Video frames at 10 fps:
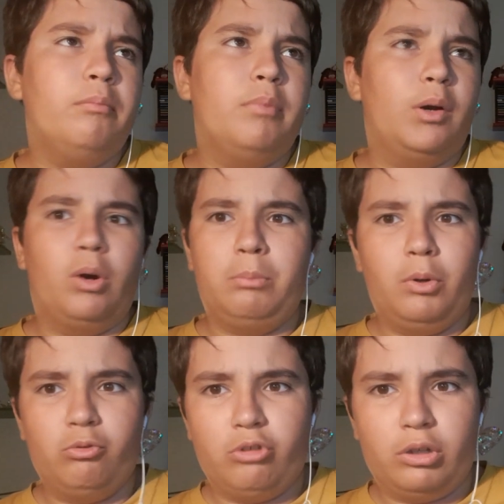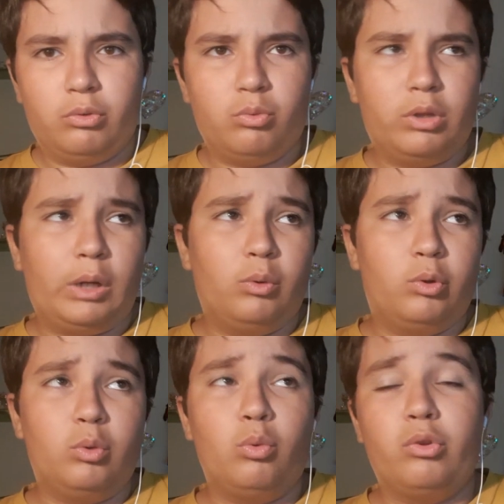però abbiamo giocato tutte
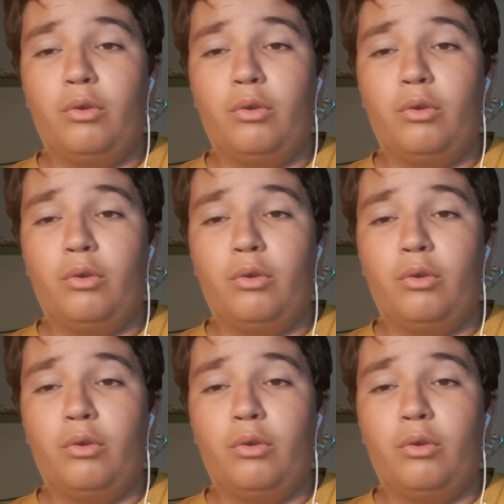contro tutte,